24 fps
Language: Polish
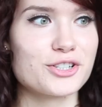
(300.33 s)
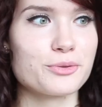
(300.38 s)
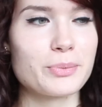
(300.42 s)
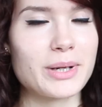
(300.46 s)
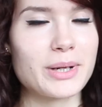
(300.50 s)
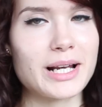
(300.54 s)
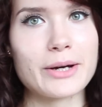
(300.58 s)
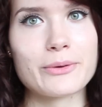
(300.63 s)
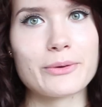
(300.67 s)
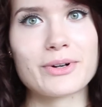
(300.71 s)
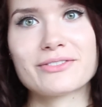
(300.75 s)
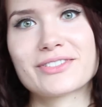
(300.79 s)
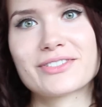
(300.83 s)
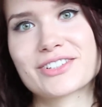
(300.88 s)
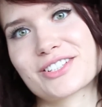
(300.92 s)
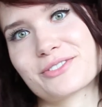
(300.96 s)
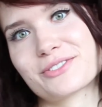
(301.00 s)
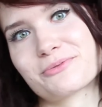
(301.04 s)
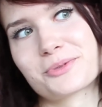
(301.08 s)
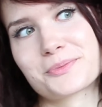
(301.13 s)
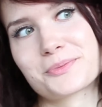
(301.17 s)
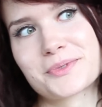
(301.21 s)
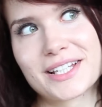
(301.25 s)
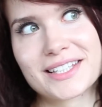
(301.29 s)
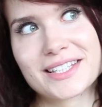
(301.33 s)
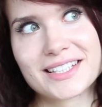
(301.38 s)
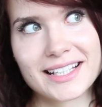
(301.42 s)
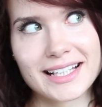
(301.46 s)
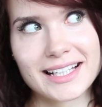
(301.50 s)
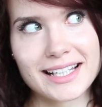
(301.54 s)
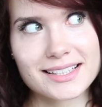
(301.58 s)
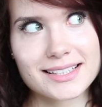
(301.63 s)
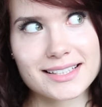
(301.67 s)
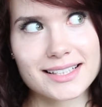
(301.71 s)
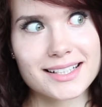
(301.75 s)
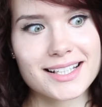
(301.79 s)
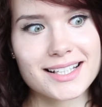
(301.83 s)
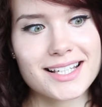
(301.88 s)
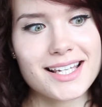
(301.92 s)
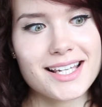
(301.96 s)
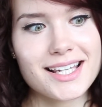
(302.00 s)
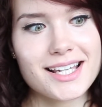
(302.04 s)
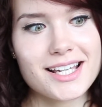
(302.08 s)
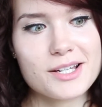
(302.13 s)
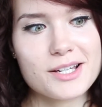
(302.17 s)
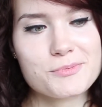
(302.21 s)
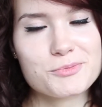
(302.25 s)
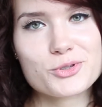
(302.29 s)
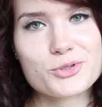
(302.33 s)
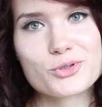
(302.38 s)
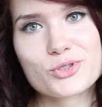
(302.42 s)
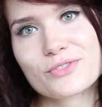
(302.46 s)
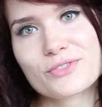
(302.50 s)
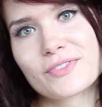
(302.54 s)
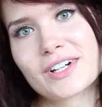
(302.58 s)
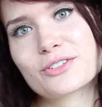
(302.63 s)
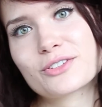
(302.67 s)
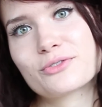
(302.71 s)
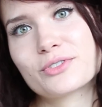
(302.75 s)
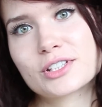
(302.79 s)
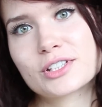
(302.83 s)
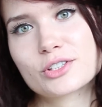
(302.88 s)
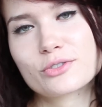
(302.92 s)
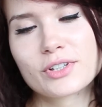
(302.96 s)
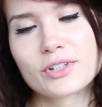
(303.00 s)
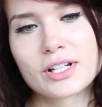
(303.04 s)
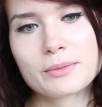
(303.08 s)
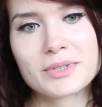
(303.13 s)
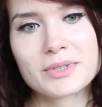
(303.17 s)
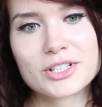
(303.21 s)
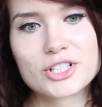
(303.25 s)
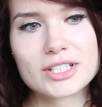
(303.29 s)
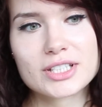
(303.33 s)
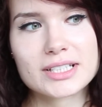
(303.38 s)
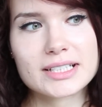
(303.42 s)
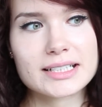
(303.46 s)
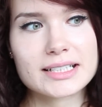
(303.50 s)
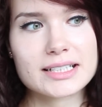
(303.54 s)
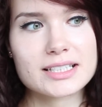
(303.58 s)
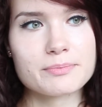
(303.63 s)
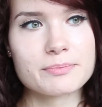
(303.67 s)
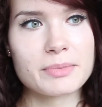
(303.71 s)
się opalałam właśnie w poprzednich latach, przy używaniu filtrów chemicznych